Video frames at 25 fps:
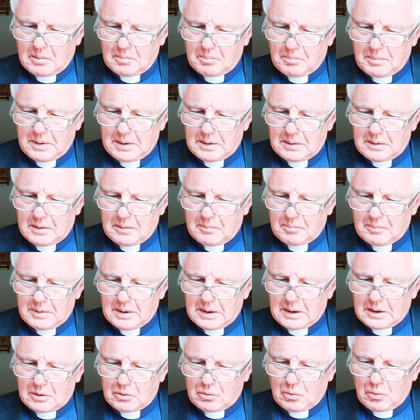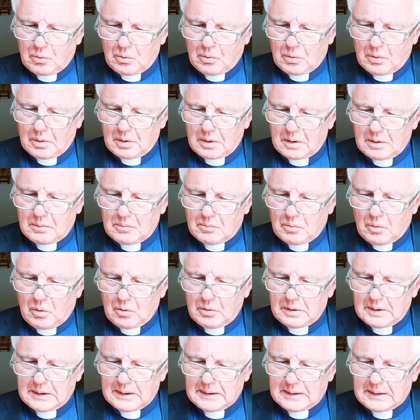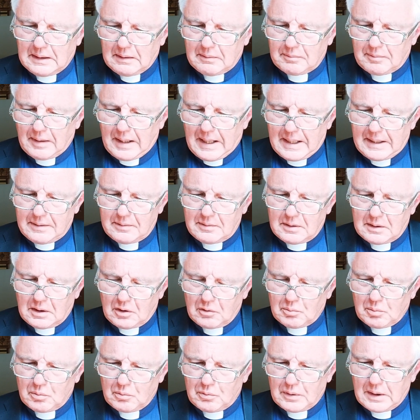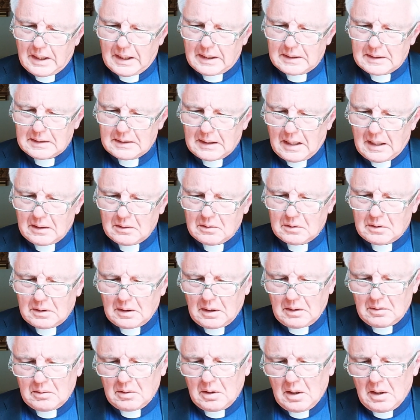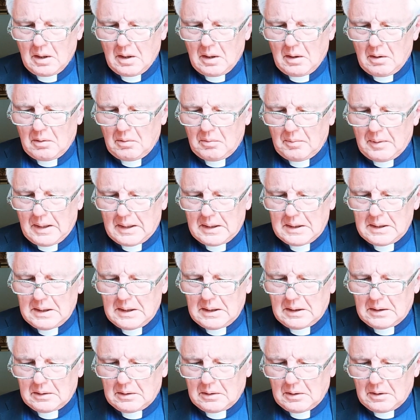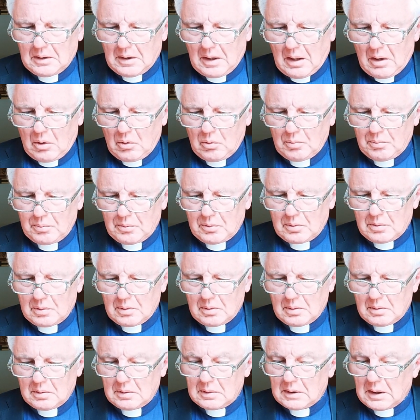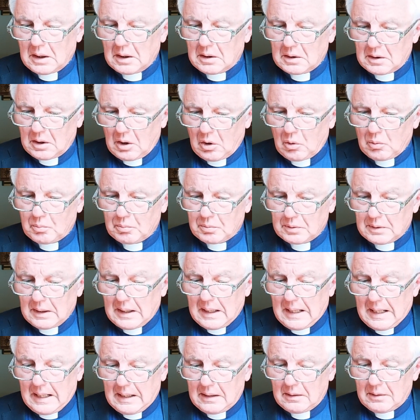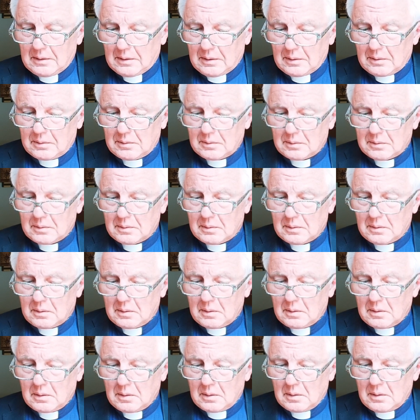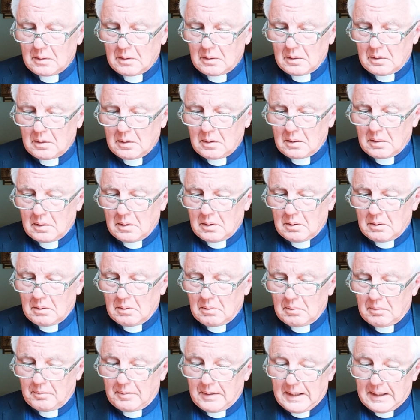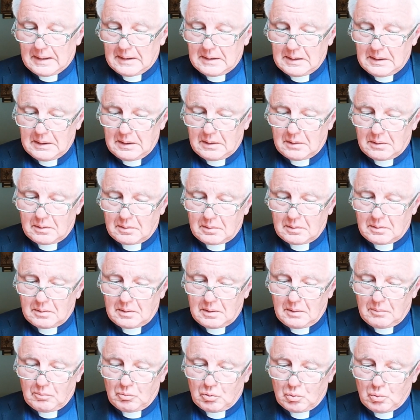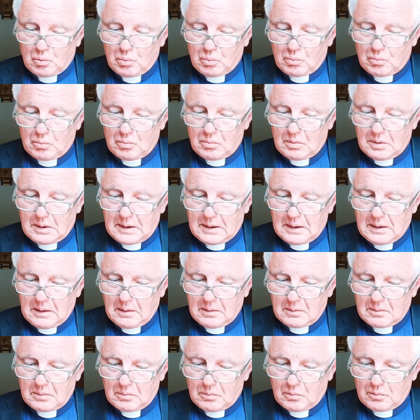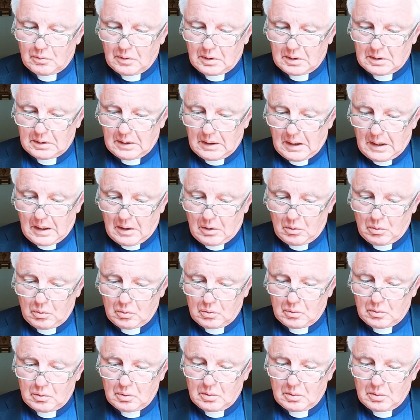mit dem nicht hören wollen, in der Weise, dass man vielleicht sagen kann, wer nicht glaubt, der glaubt alles. Wer nicht dem guten Hirten vertraut,